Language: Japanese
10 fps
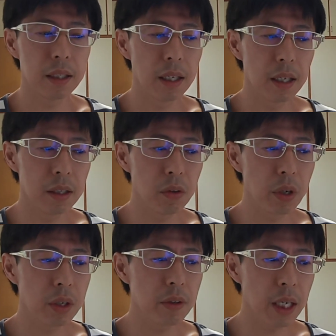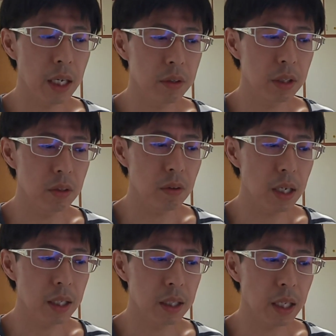えー、どれぐらいある人
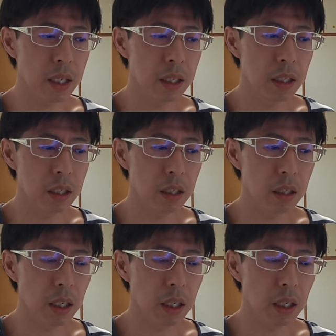が対、